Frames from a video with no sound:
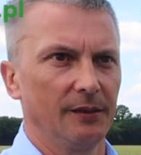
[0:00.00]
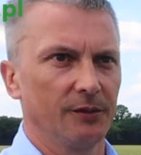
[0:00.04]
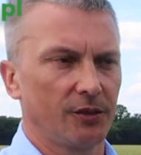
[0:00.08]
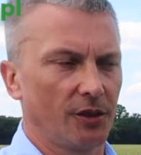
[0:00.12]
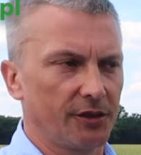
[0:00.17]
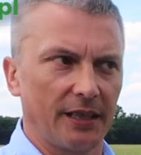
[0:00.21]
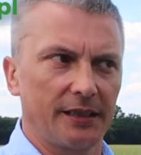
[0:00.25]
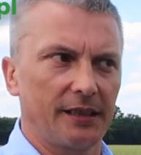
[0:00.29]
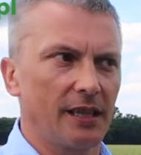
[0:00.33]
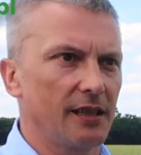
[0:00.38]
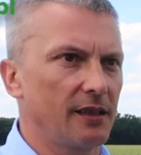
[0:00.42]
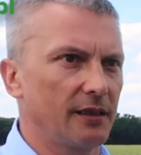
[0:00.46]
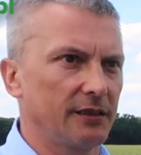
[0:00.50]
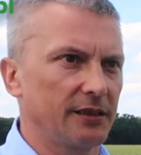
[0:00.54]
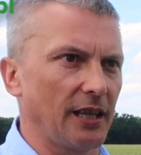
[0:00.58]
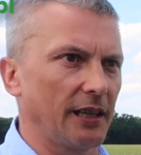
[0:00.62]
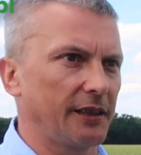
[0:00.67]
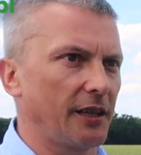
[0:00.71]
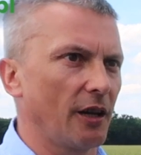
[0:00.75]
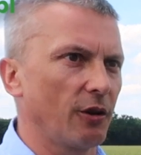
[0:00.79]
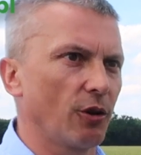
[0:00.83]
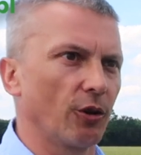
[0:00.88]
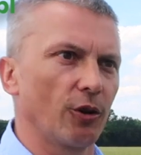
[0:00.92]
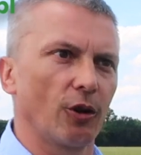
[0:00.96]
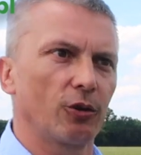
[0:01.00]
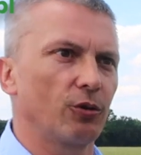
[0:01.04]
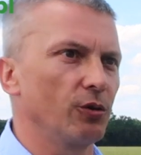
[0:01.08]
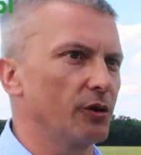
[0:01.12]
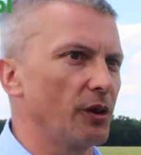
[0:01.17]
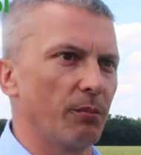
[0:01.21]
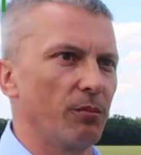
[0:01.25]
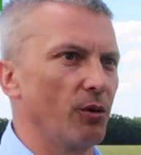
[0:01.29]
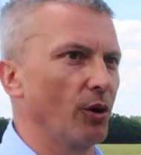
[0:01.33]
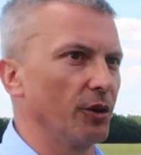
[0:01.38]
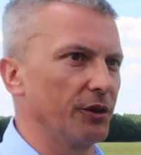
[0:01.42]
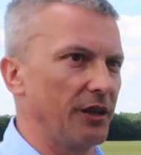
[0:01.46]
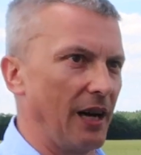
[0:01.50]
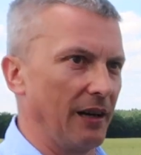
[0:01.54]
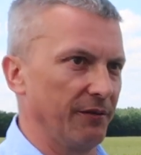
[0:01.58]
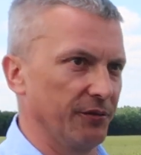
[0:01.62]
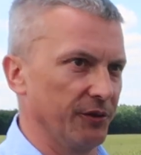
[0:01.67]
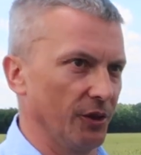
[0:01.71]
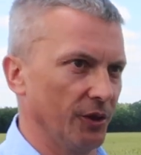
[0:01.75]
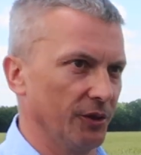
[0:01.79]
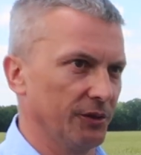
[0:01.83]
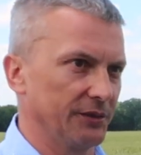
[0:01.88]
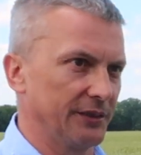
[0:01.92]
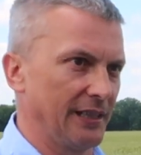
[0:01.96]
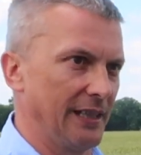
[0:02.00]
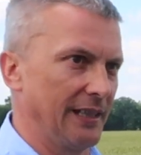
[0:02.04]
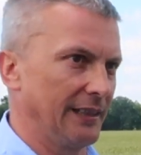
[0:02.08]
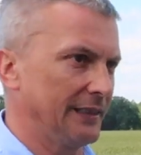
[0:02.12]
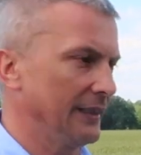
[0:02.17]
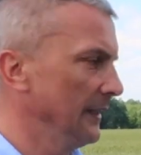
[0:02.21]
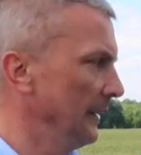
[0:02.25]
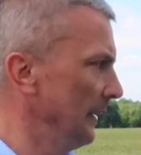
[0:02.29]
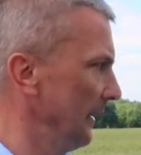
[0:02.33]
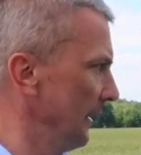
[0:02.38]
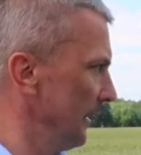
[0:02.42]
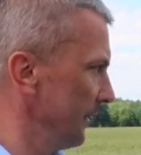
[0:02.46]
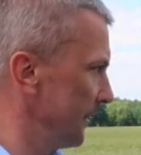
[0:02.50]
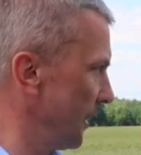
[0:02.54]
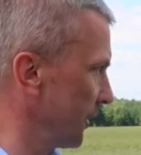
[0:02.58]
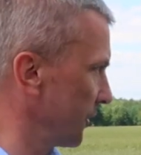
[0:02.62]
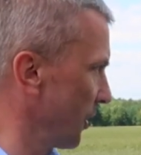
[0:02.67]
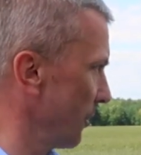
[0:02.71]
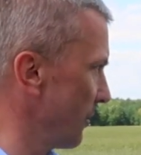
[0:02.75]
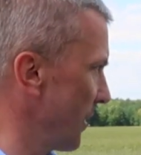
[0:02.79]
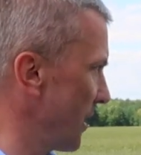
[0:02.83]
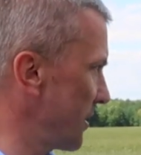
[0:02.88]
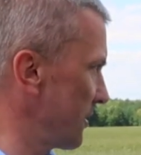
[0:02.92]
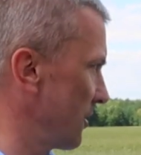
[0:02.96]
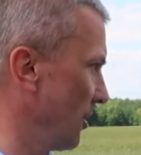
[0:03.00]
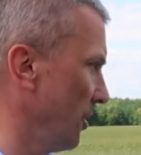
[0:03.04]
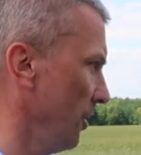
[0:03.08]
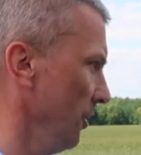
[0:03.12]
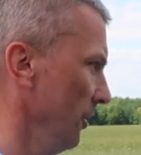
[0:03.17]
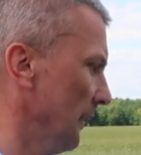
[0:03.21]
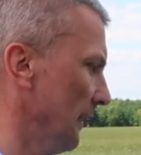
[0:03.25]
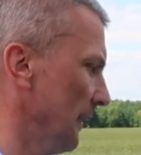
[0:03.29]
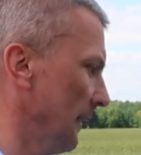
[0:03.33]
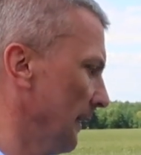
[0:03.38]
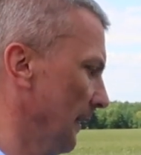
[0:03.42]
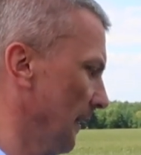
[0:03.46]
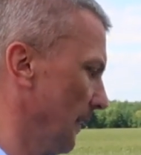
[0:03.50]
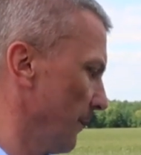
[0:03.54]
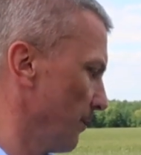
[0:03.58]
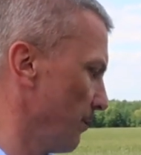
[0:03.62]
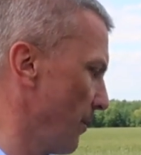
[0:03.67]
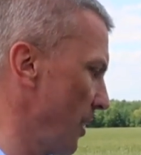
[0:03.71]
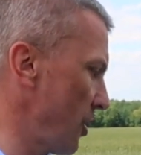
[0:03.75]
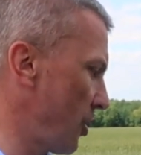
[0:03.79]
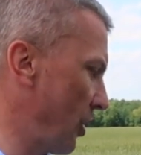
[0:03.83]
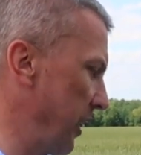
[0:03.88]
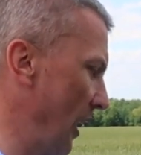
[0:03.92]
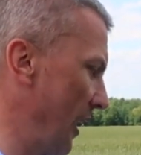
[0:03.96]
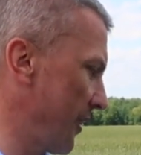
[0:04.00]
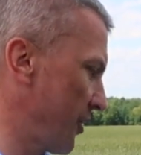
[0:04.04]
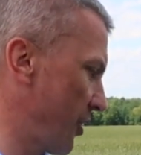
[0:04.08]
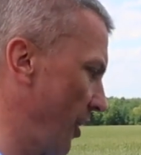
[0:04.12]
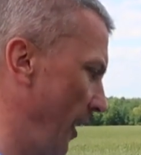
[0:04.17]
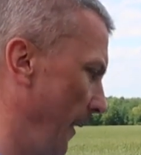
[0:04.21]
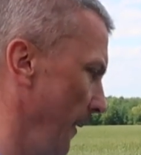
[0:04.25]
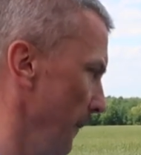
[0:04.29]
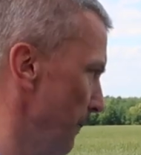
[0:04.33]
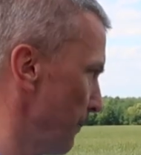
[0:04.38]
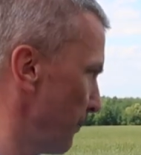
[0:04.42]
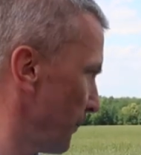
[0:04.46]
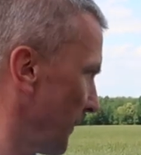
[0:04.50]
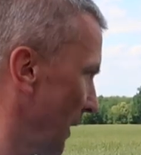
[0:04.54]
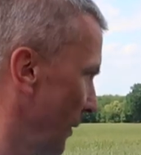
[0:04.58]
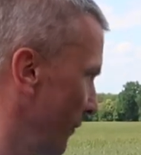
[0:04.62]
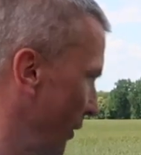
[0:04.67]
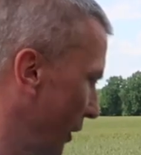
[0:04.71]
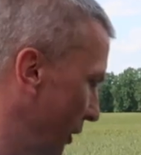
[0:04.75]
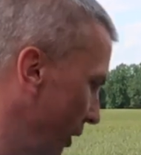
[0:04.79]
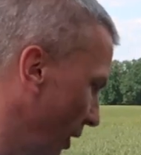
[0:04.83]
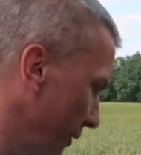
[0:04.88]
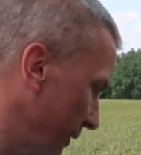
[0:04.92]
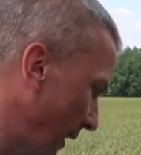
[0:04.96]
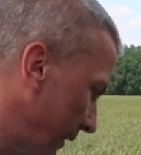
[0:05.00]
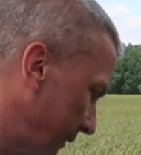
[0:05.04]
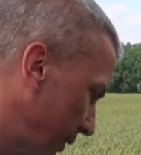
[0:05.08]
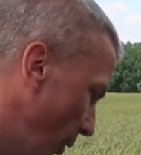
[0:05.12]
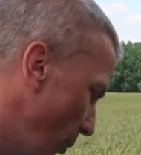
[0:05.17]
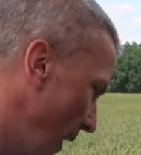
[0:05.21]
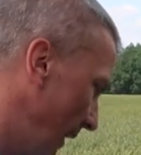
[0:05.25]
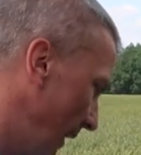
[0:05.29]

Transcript: To takich, takiego roku nie było dawno, tak? Natomiast no, Myślę, że wygląda to